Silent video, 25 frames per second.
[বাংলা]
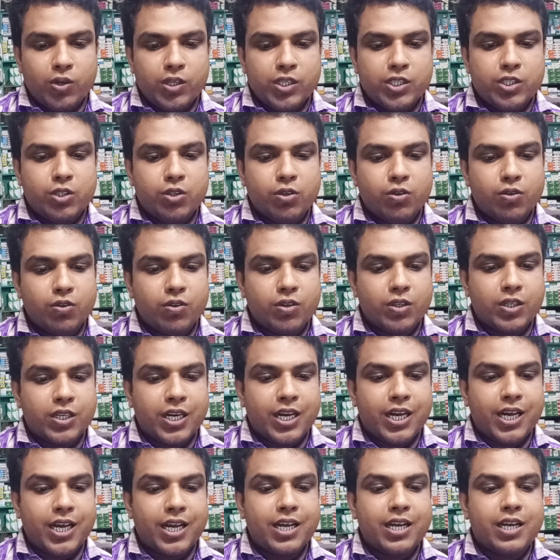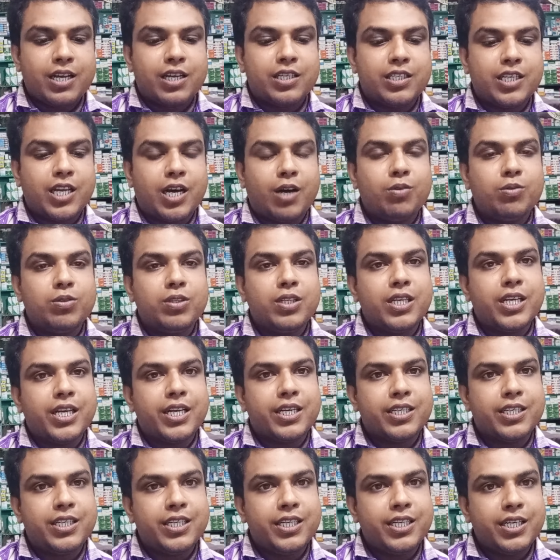পরিচ্ছন্নতা দাউদের
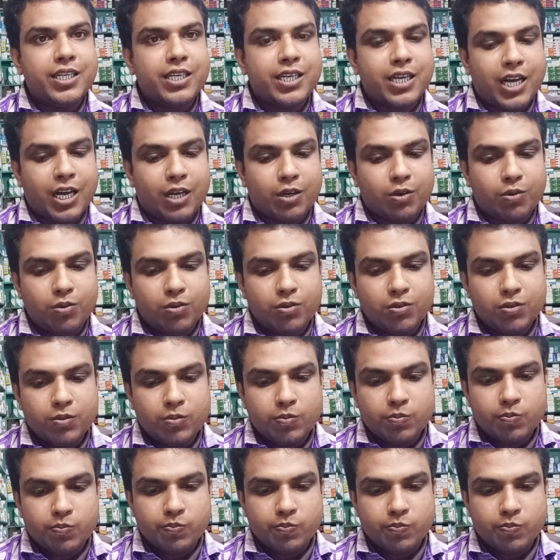একটি কারণ